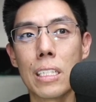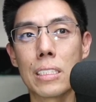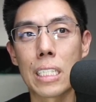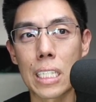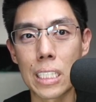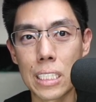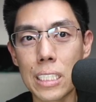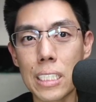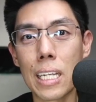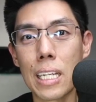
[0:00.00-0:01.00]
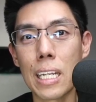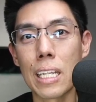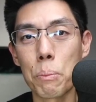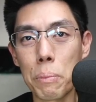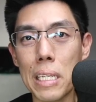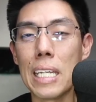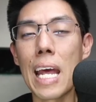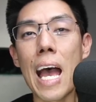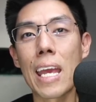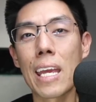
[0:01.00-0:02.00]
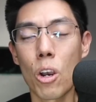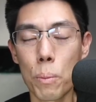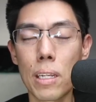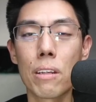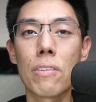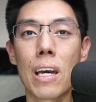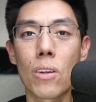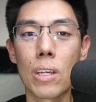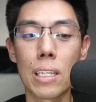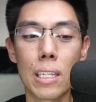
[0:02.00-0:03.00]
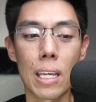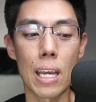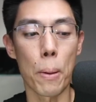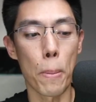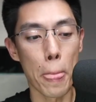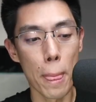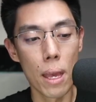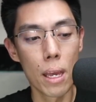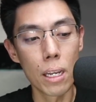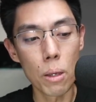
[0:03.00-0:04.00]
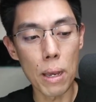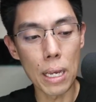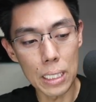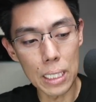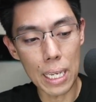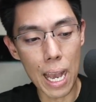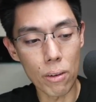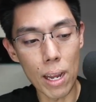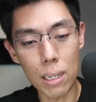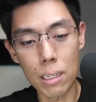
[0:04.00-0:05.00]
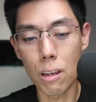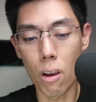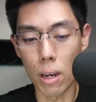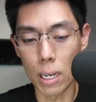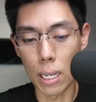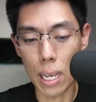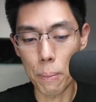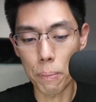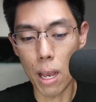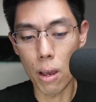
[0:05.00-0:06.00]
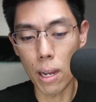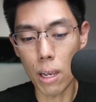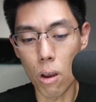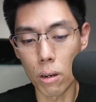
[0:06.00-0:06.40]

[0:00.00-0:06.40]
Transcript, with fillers: จะกระเทือนในปีหน้าคอมเมนต์ฟังหน่อยนะครับเรามาที่ข่าวแรกกันก่อนนะครับข่าวแรกของ